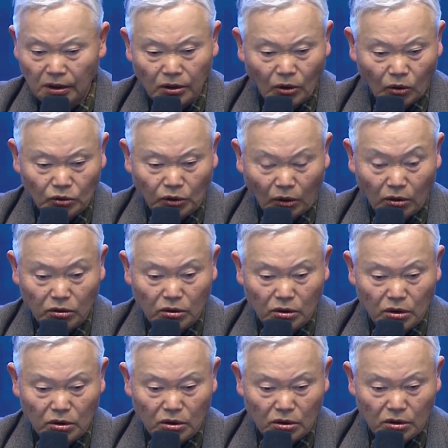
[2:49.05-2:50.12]

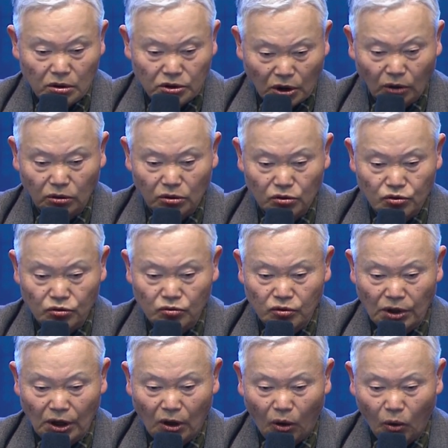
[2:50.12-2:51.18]
영토를 총
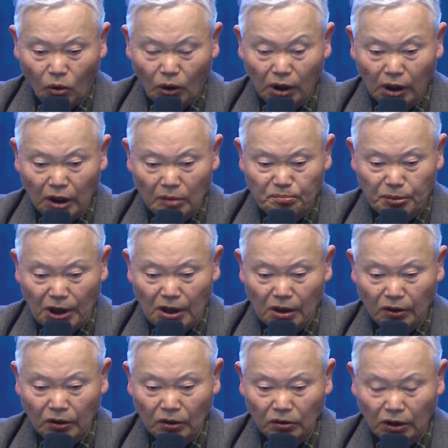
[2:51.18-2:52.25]
중국에 억울하게
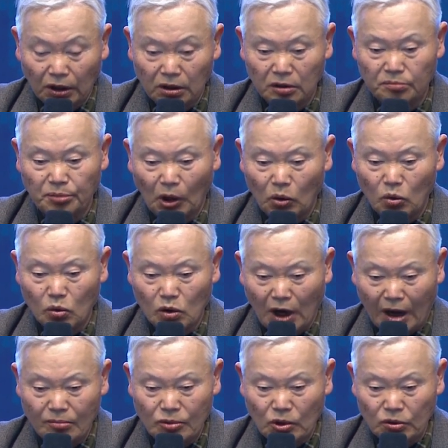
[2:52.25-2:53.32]
빼앗겼다는 매우
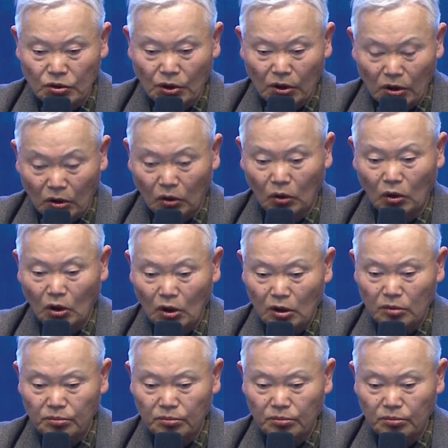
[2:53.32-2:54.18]
감정적이고